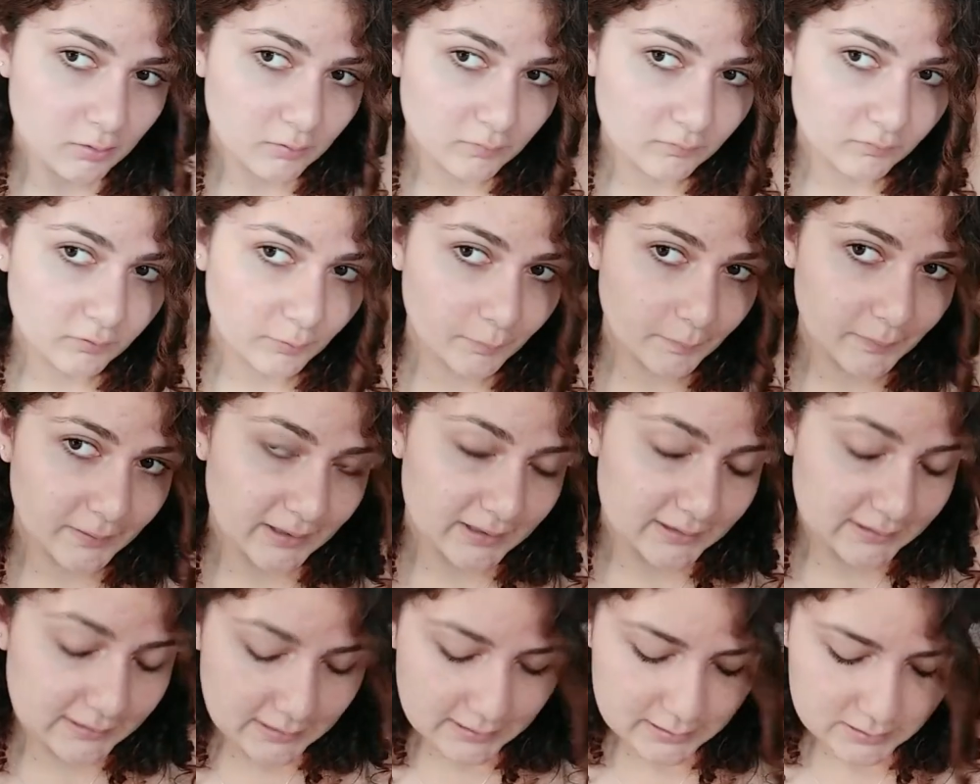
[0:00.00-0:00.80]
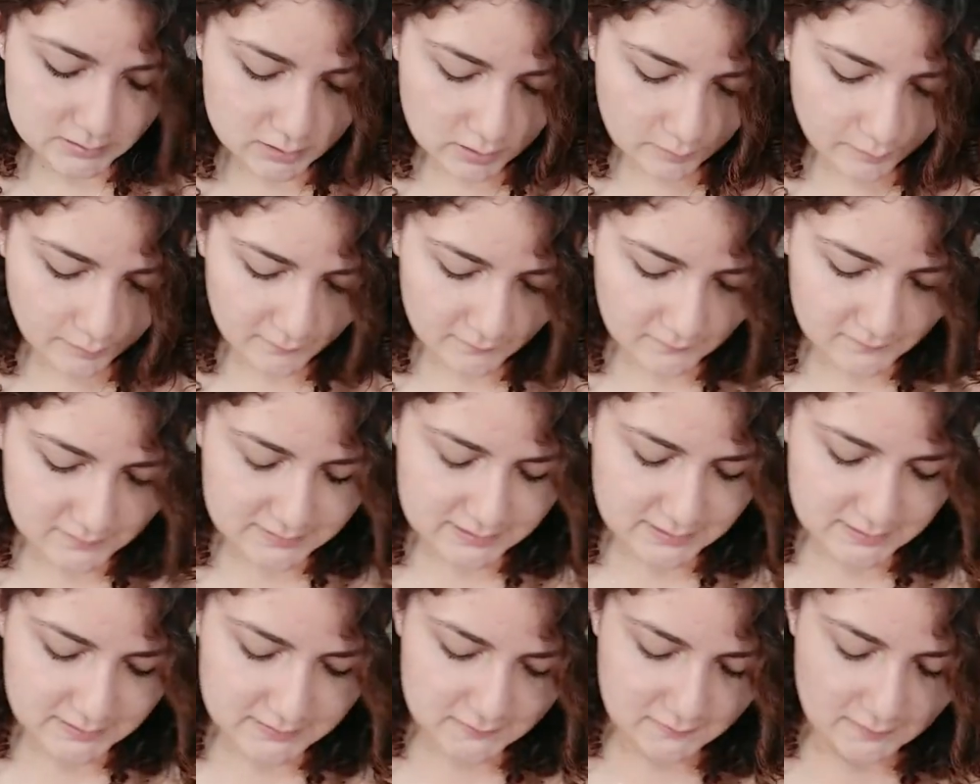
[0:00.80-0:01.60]
Vou prender só pra
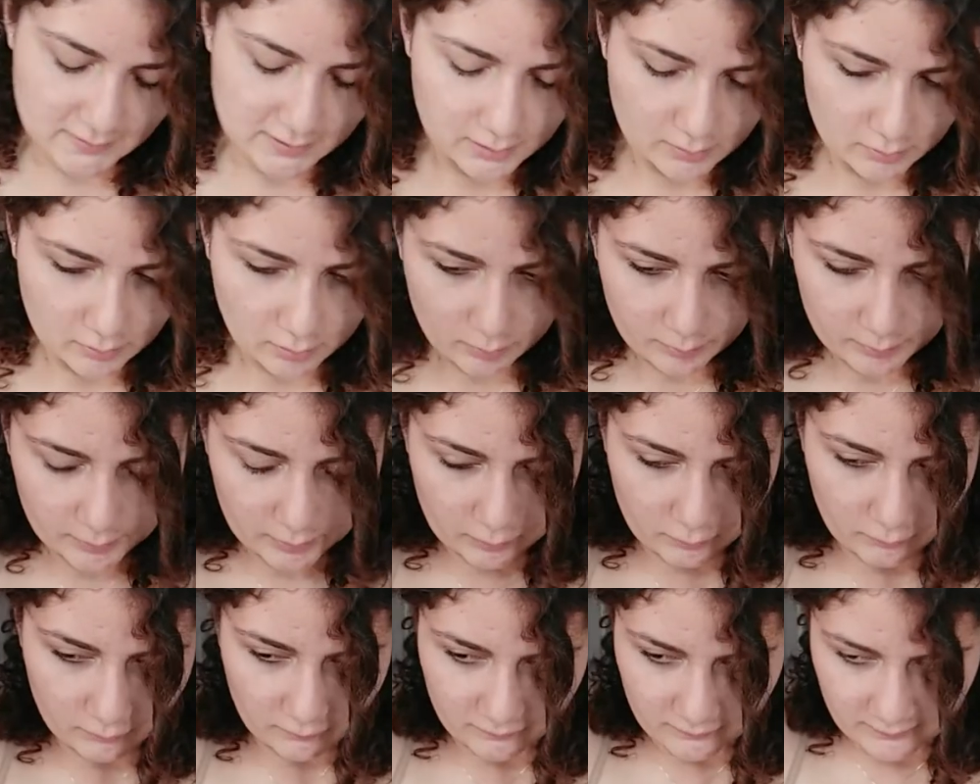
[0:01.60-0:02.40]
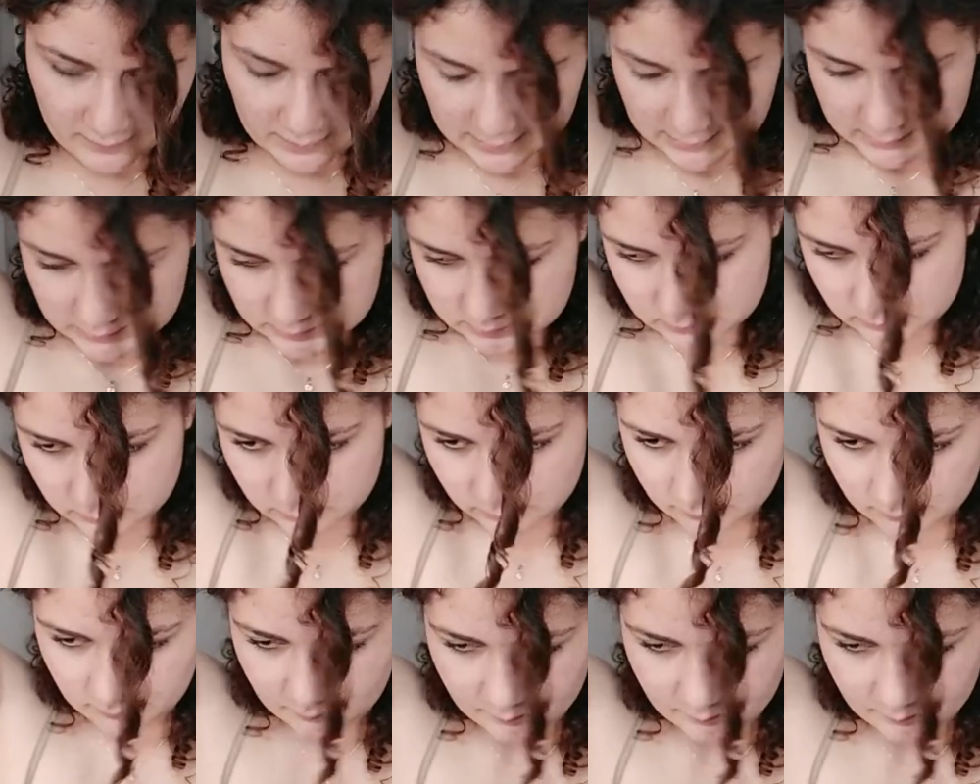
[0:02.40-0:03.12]
vocês verem como que eu faço.